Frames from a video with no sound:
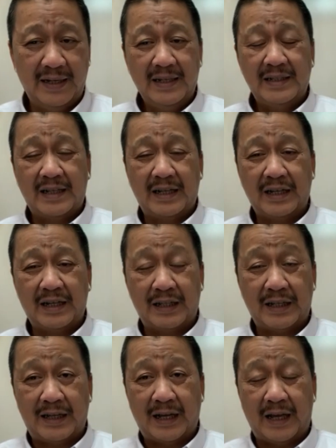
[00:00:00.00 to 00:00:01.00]
Hmm. Jadi
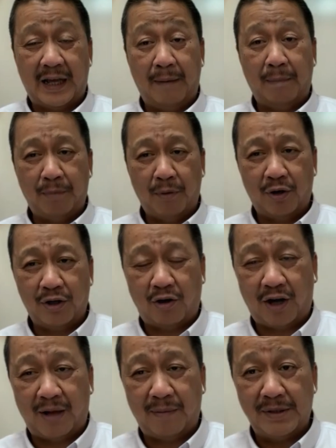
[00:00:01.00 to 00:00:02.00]
ketika heboh
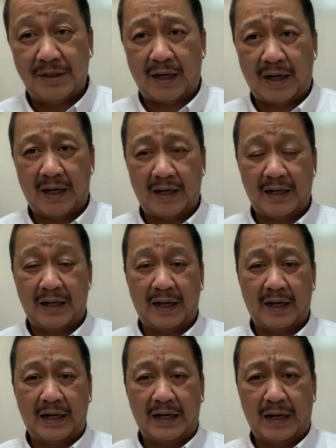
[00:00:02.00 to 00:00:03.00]
orang bicara
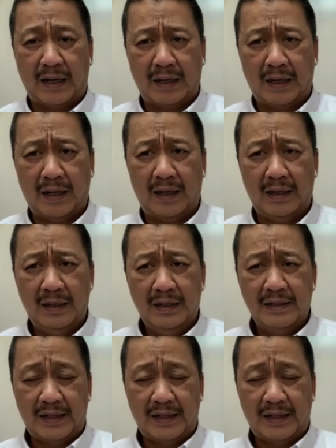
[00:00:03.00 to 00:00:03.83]
kenaikan harga,